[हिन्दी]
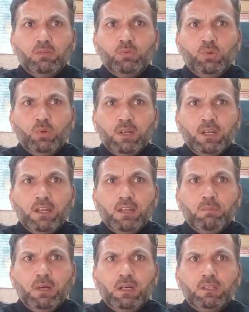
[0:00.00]
दो घंटे
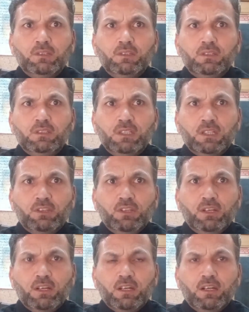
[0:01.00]
बाद या
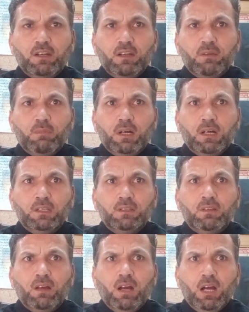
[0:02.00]
तीन घंटे
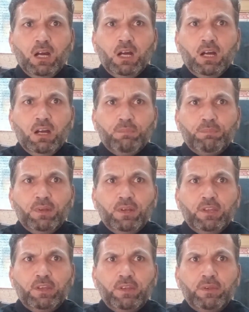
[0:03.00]
बाद
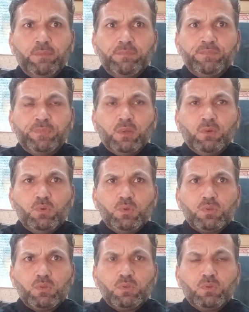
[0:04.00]
आपने
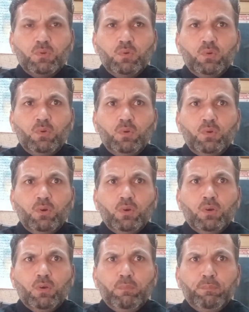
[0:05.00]
उसको
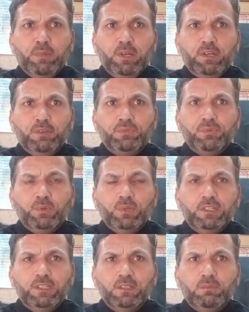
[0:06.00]

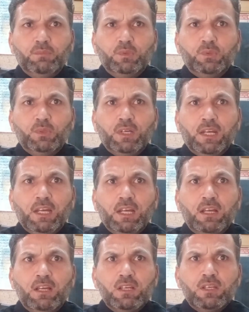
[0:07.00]
मिलीफोलियम जो है
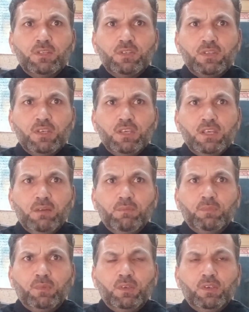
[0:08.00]

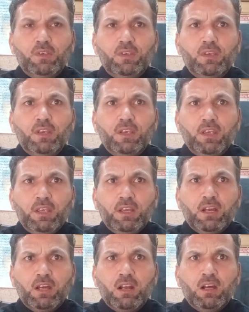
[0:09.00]
सीएम की
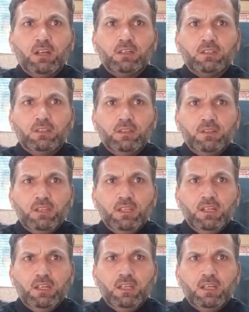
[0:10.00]
एक खुराक
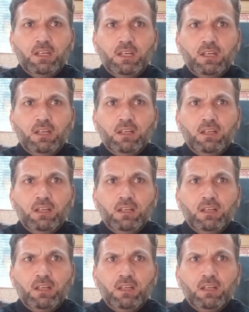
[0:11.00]
देनी है